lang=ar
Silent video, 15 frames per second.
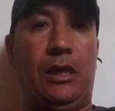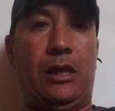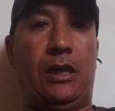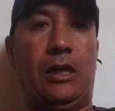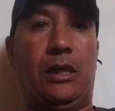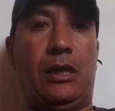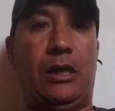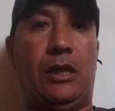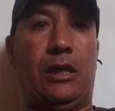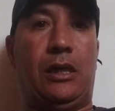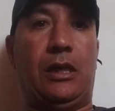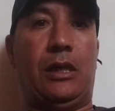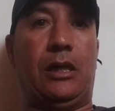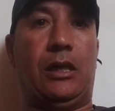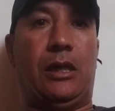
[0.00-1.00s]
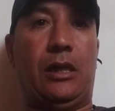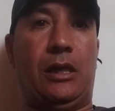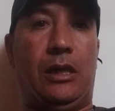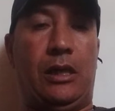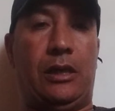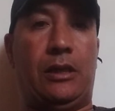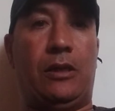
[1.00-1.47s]
آه
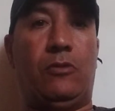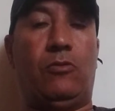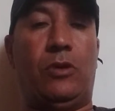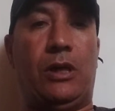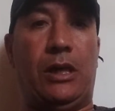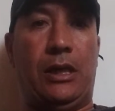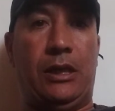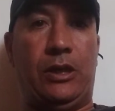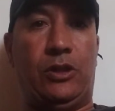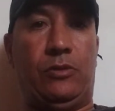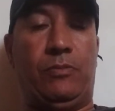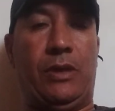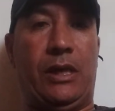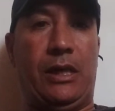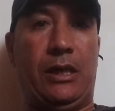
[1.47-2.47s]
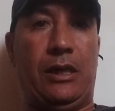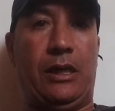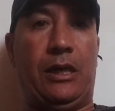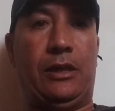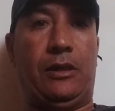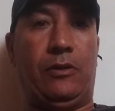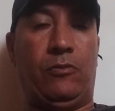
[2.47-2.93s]
هذا هو الإجمال
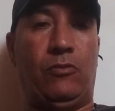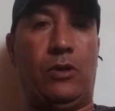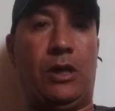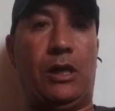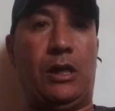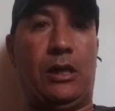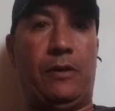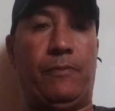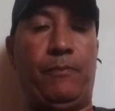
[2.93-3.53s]
هذا هو